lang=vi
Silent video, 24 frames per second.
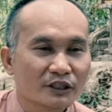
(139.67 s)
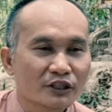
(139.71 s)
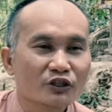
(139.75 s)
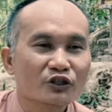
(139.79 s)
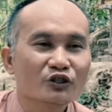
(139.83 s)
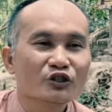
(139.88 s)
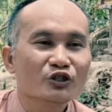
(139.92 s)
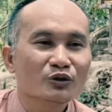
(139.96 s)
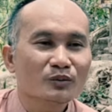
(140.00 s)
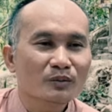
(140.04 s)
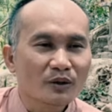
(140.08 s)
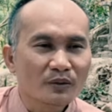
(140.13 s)
cái
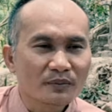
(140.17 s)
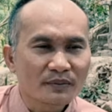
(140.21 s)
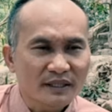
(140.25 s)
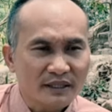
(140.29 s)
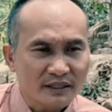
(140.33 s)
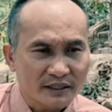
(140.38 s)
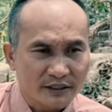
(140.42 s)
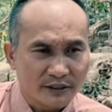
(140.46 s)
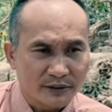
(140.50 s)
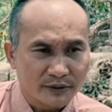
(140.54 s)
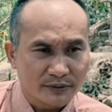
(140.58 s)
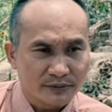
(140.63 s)
con số 4
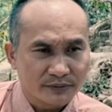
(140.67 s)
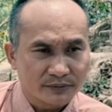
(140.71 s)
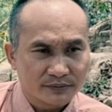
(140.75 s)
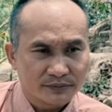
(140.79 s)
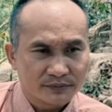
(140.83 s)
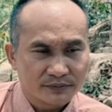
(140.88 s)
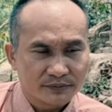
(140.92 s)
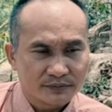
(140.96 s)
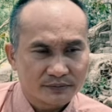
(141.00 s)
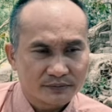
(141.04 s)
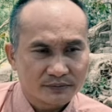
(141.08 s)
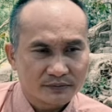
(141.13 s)
rất nhiều
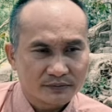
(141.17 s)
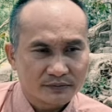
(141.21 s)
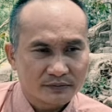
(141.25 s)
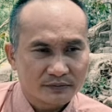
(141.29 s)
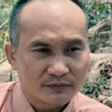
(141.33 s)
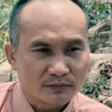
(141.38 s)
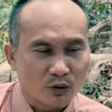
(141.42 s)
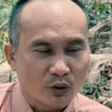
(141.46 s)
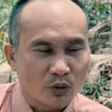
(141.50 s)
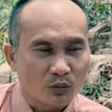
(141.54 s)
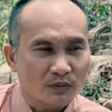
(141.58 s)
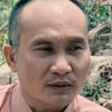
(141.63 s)

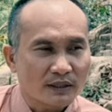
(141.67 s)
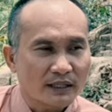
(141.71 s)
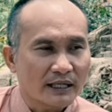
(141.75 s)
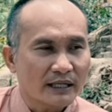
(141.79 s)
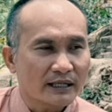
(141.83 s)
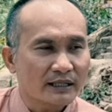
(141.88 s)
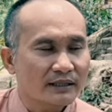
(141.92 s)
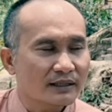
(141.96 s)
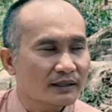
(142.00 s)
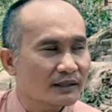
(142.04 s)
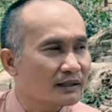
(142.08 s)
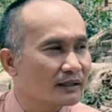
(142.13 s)
một
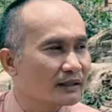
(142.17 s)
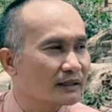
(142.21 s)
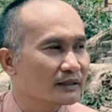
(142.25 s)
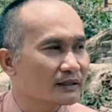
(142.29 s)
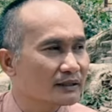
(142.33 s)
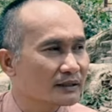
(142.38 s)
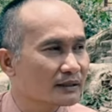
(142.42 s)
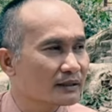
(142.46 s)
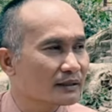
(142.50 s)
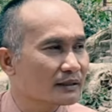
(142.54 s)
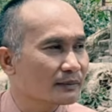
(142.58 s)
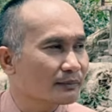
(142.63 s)
lát rồi
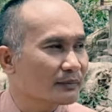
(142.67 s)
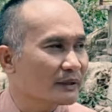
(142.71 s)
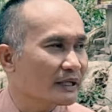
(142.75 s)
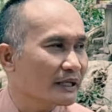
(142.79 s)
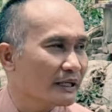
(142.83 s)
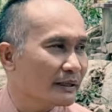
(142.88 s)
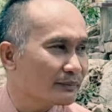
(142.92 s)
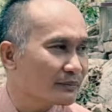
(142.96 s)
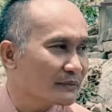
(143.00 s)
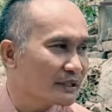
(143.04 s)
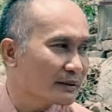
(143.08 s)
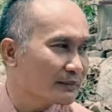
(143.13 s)
à, mấy
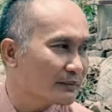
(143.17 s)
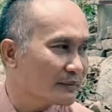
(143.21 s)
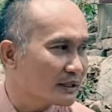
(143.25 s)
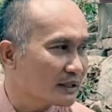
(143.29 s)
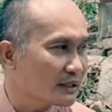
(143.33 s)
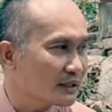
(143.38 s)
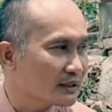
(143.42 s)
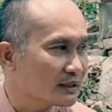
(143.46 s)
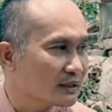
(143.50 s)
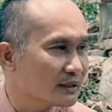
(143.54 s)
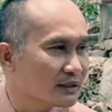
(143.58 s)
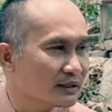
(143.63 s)
em tìm ra
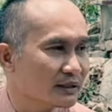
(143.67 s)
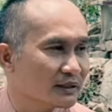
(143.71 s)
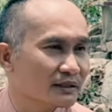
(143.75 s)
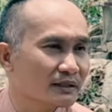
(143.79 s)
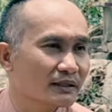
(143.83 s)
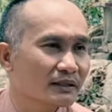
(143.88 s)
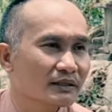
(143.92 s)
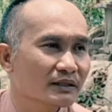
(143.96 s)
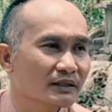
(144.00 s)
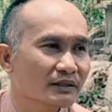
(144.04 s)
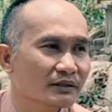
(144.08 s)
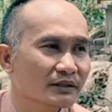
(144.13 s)
hết đi rồi anh
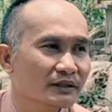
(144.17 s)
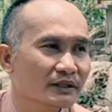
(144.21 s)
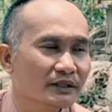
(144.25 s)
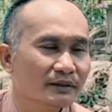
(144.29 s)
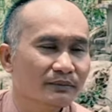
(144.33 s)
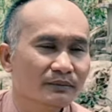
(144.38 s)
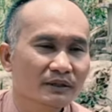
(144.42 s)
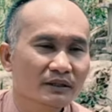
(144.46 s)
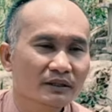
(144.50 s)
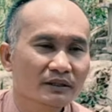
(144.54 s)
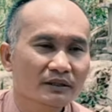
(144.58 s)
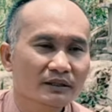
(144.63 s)
tư nói
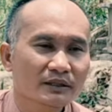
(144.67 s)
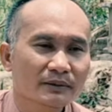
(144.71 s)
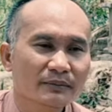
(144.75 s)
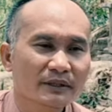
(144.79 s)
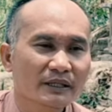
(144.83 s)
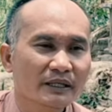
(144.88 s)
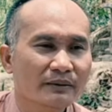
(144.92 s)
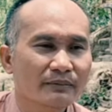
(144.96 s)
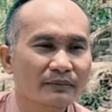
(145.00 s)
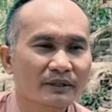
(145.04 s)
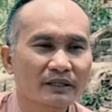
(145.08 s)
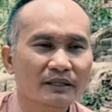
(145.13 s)
thêm nữa thì
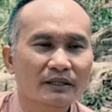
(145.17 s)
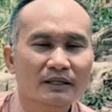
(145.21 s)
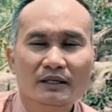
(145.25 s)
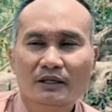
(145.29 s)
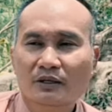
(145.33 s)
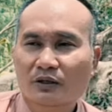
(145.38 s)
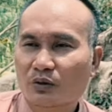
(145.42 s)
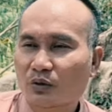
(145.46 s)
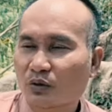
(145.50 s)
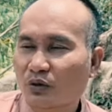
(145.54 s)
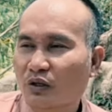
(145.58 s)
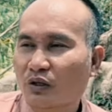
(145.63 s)
mấy em nói
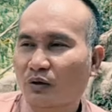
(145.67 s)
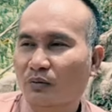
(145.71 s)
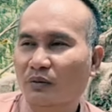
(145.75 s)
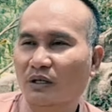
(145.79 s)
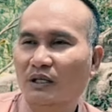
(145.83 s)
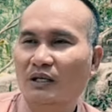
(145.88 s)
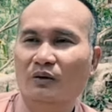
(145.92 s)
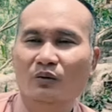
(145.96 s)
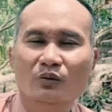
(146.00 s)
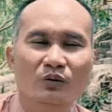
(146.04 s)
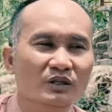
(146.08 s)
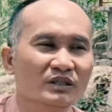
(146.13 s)
cuối cùng
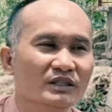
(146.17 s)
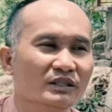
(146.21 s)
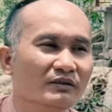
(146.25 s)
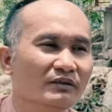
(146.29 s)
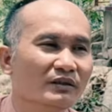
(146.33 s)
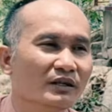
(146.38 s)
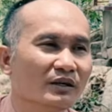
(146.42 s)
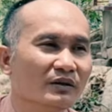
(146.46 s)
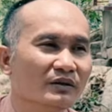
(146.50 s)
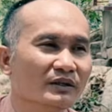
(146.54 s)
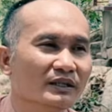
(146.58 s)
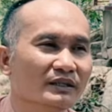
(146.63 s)
là ủa sao
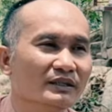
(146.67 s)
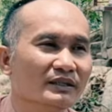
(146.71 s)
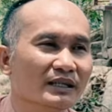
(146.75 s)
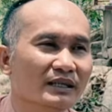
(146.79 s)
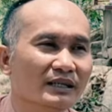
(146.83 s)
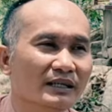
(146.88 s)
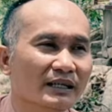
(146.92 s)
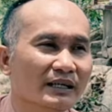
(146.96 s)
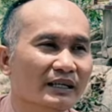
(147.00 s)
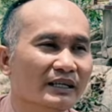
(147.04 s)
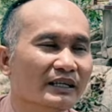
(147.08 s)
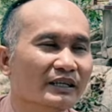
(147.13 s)
ngộ vậy
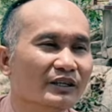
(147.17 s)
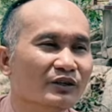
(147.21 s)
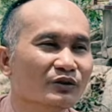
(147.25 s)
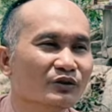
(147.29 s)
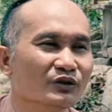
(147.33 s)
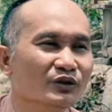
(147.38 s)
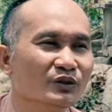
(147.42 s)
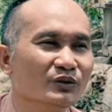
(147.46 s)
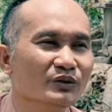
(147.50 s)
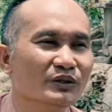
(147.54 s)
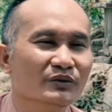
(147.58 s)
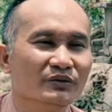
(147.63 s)
tất cả các
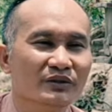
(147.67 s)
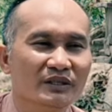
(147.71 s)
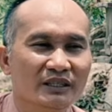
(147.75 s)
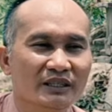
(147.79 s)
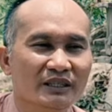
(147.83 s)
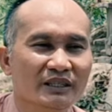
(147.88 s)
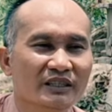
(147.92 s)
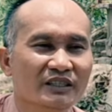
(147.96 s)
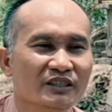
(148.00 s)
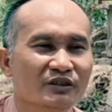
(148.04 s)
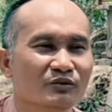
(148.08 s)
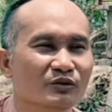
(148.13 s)
con số đều thể
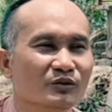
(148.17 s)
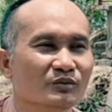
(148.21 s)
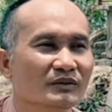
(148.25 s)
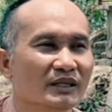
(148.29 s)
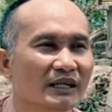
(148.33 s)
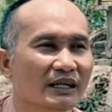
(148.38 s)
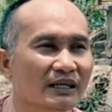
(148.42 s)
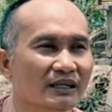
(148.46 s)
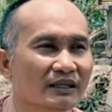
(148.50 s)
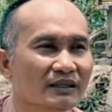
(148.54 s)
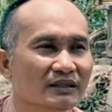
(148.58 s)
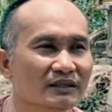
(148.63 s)
hiện trong chúng
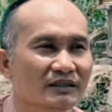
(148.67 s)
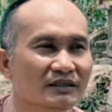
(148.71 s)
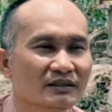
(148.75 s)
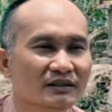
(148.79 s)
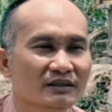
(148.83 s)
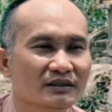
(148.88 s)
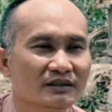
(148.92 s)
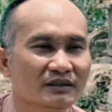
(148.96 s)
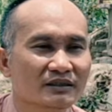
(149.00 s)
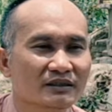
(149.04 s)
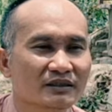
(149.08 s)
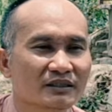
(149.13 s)
ta
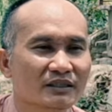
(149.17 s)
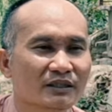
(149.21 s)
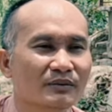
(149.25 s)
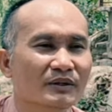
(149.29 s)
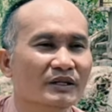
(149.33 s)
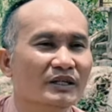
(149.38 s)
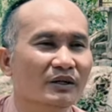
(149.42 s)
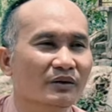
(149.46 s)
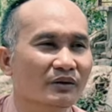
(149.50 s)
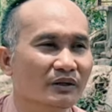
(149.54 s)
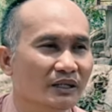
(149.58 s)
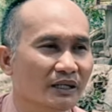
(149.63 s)
trong
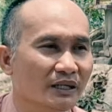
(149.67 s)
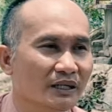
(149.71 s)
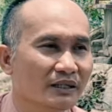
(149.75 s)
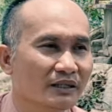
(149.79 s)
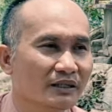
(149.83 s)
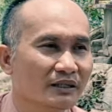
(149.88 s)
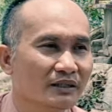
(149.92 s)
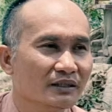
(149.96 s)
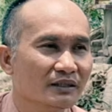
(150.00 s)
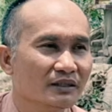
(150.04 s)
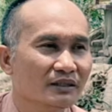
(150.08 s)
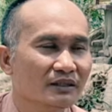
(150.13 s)
cái cõi này
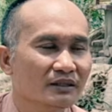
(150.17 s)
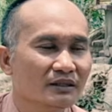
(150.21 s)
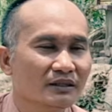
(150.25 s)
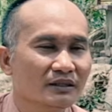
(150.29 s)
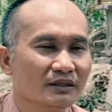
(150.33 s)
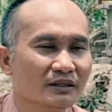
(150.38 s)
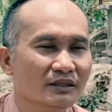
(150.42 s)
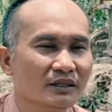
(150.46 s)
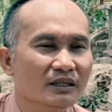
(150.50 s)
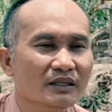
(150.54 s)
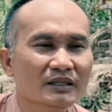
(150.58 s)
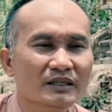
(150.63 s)

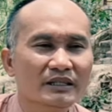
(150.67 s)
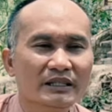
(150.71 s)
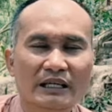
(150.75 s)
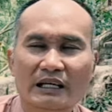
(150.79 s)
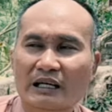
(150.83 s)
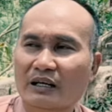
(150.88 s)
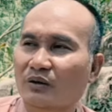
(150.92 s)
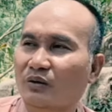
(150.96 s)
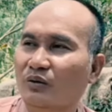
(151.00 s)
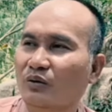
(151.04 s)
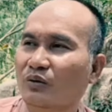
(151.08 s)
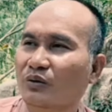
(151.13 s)
ứng
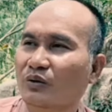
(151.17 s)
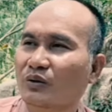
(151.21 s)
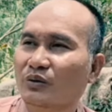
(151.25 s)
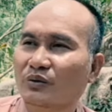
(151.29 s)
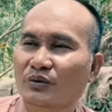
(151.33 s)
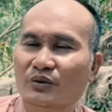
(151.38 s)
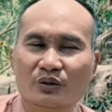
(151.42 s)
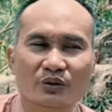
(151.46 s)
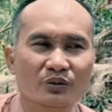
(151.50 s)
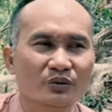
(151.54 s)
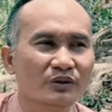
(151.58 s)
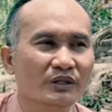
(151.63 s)
vào của vũ
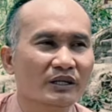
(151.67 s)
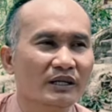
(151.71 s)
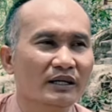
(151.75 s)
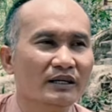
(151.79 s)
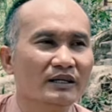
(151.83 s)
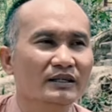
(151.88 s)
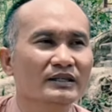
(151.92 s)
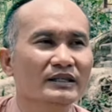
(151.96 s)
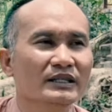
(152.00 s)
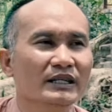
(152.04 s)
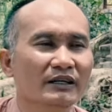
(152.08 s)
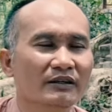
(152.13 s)
trụ và
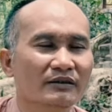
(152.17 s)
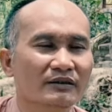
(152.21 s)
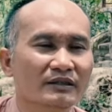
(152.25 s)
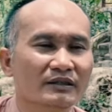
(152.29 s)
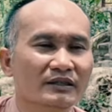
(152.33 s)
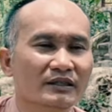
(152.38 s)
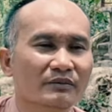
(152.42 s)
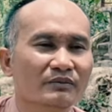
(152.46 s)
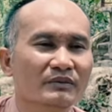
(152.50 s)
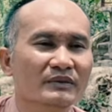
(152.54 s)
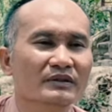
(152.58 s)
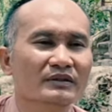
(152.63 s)
ứng vào
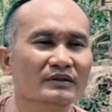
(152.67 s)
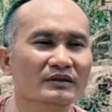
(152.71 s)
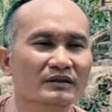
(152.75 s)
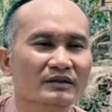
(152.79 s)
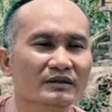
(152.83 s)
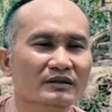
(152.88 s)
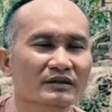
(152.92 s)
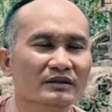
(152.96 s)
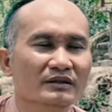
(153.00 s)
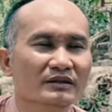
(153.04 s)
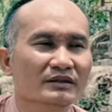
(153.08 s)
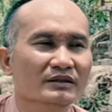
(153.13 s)
trong
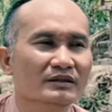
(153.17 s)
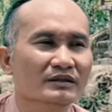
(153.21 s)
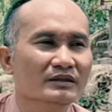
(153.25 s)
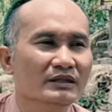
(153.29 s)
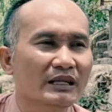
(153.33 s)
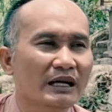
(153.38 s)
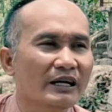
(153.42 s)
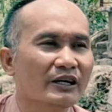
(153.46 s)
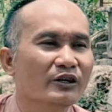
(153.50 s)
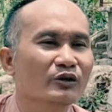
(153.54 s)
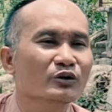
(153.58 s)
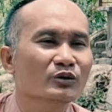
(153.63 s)

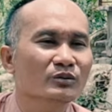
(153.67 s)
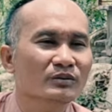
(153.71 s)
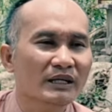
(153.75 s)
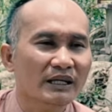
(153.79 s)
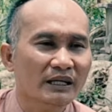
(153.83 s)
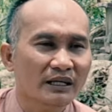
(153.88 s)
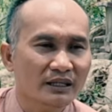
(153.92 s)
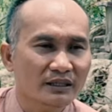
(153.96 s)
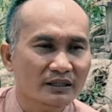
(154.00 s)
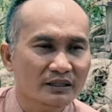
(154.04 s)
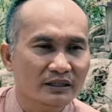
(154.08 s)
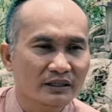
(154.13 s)
thân của chúng
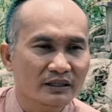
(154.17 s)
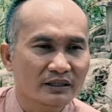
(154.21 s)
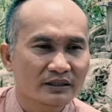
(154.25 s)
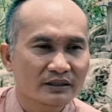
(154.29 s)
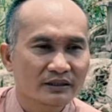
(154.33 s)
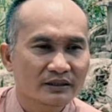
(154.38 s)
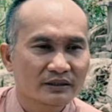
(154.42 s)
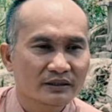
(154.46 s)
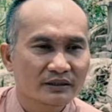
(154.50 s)
ta hết vậy